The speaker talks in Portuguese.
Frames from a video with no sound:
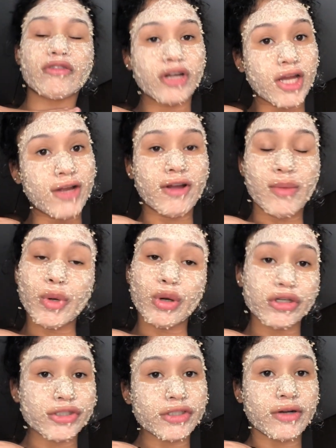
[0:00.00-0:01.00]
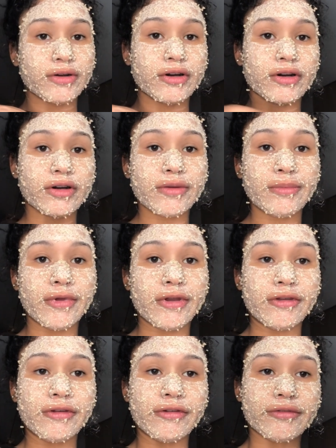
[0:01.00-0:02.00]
vou lavar meu rosto agora, pera aí